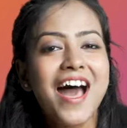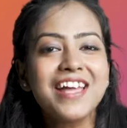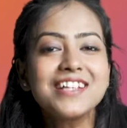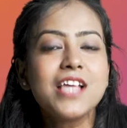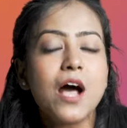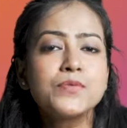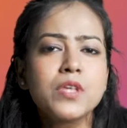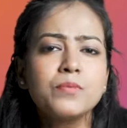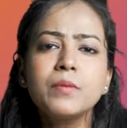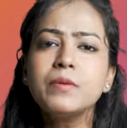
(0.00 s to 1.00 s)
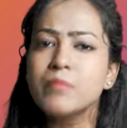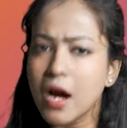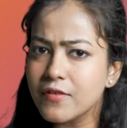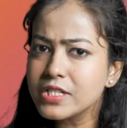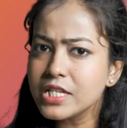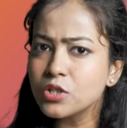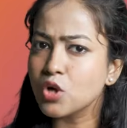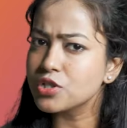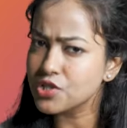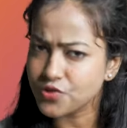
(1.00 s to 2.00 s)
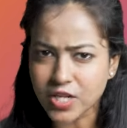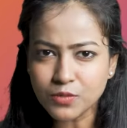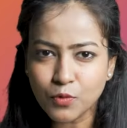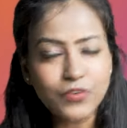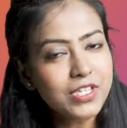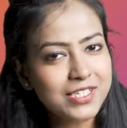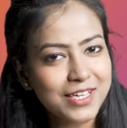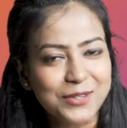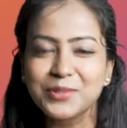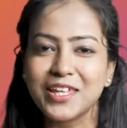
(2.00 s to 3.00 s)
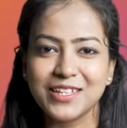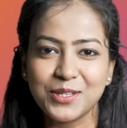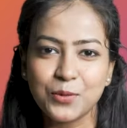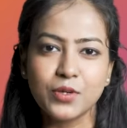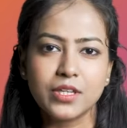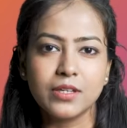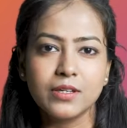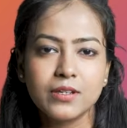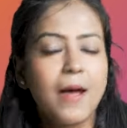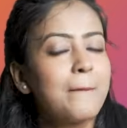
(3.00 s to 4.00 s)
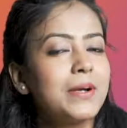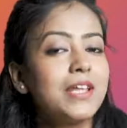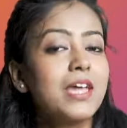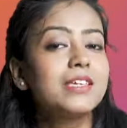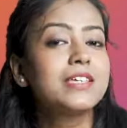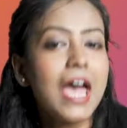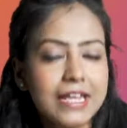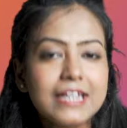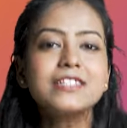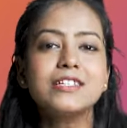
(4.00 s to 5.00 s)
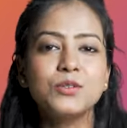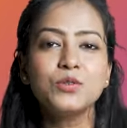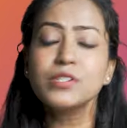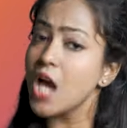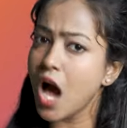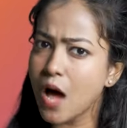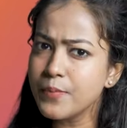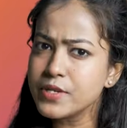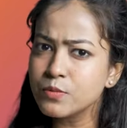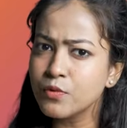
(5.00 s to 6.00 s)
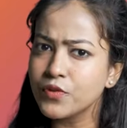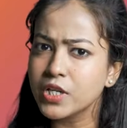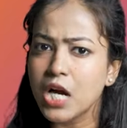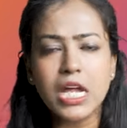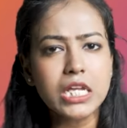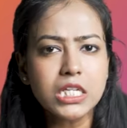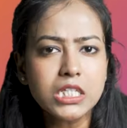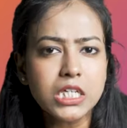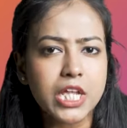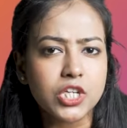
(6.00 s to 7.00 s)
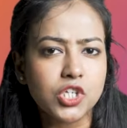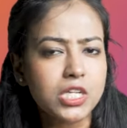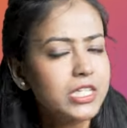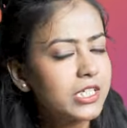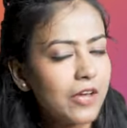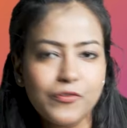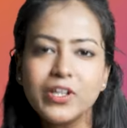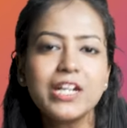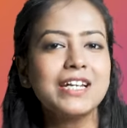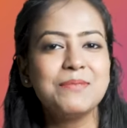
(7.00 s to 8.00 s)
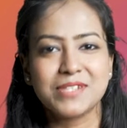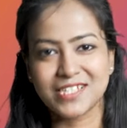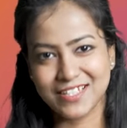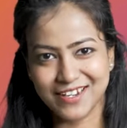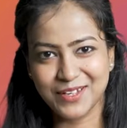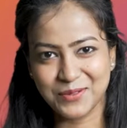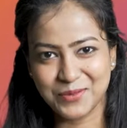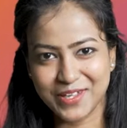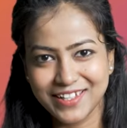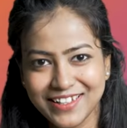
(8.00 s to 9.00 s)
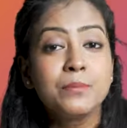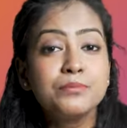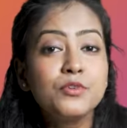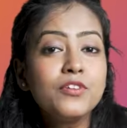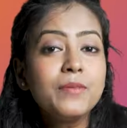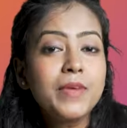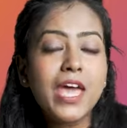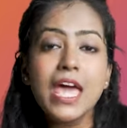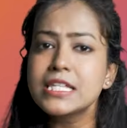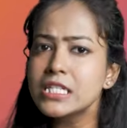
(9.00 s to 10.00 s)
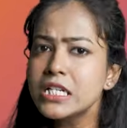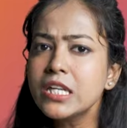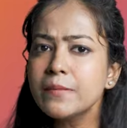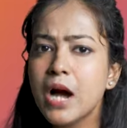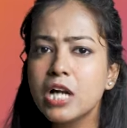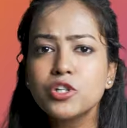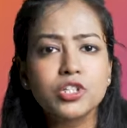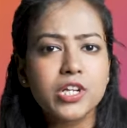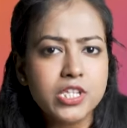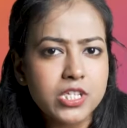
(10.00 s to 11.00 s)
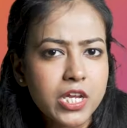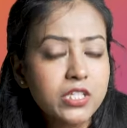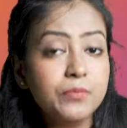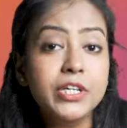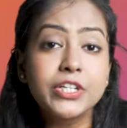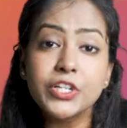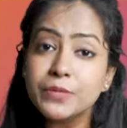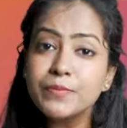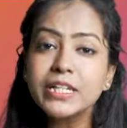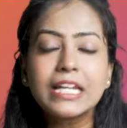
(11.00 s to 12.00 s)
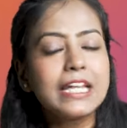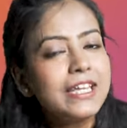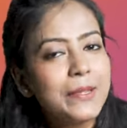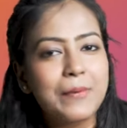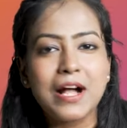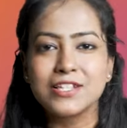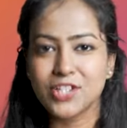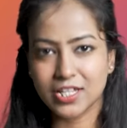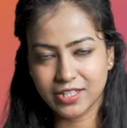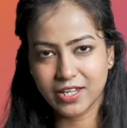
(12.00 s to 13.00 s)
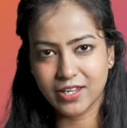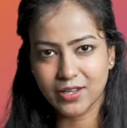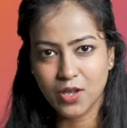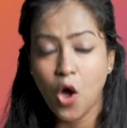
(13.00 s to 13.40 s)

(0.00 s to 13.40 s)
आई गेस आप सब ने भी मार्वल की डॉक्टर स्ट्रेंज मूवी जरूर देखी होगी बट आई गारंटी यू कि आप इस मूवी का इंडियन कनेक्शन डेफिनेटली मिस कर गए होंगे मूवी में एक्सीडेंट के बाद डॉक्टर स्ट्रेंज अपने ट्रीटमेंट के लिए नेपाल जाते हैं